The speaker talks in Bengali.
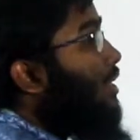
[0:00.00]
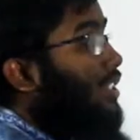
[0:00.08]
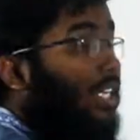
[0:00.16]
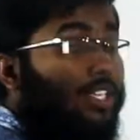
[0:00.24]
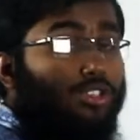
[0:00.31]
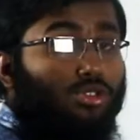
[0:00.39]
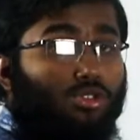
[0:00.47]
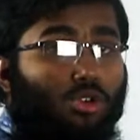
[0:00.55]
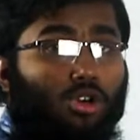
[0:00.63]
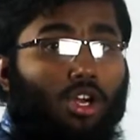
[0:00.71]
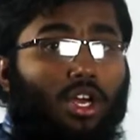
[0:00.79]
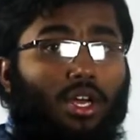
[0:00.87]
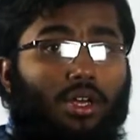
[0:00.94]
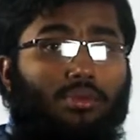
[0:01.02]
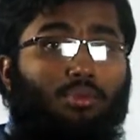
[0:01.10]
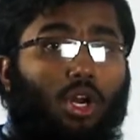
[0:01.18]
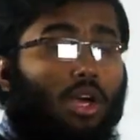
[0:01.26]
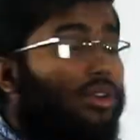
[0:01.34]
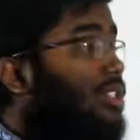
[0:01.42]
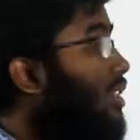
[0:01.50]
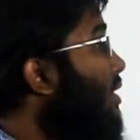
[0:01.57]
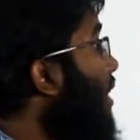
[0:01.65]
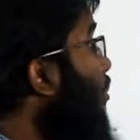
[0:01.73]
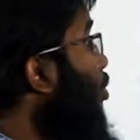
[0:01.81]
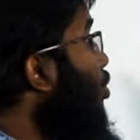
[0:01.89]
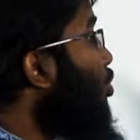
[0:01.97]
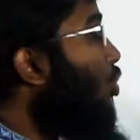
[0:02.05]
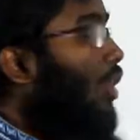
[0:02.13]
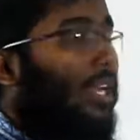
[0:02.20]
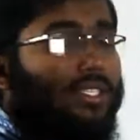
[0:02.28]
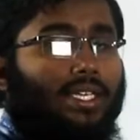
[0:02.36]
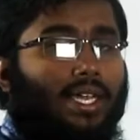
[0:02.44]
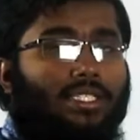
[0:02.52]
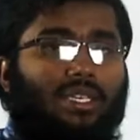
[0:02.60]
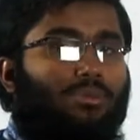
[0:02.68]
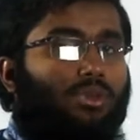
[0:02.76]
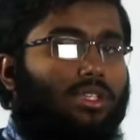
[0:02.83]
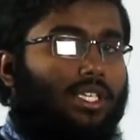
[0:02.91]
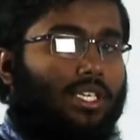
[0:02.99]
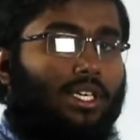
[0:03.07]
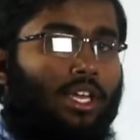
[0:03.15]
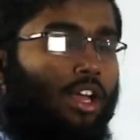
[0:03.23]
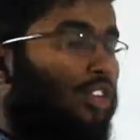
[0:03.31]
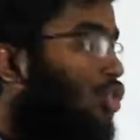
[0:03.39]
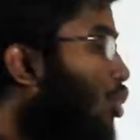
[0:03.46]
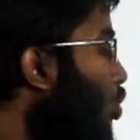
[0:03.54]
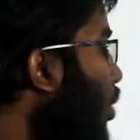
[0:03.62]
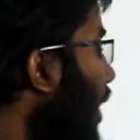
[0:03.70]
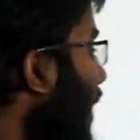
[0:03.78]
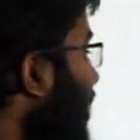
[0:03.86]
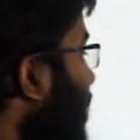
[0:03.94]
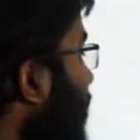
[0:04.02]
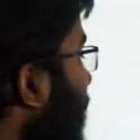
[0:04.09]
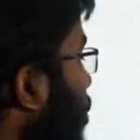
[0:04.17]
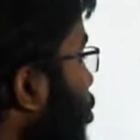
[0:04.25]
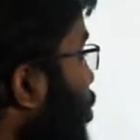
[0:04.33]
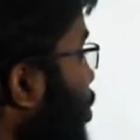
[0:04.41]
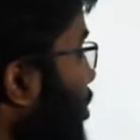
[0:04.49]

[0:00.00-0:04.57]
সেই জন্য বলা হচ্ছে যেমন ধরো একটা এক্সাম্পল দিই ধরো একটা মানুষ